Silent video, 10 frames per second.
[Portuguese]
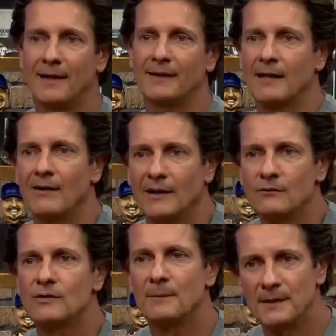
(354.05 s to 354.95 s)
que carro
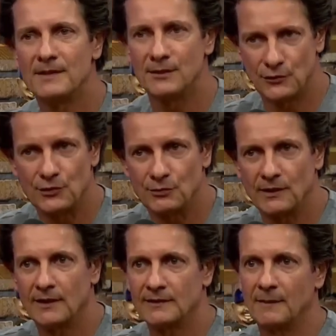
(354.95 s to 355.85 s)
elétrico sempre existiu,
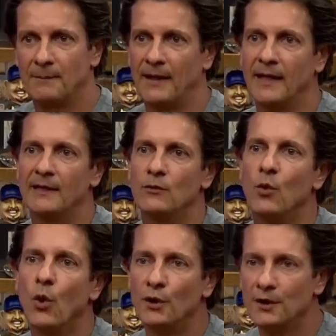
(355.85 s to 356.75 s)
né? Você pega Pô, aí o
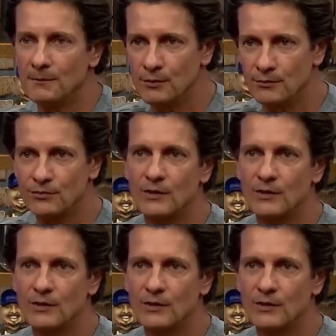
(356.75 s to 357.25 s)
Gurgel. ônibus,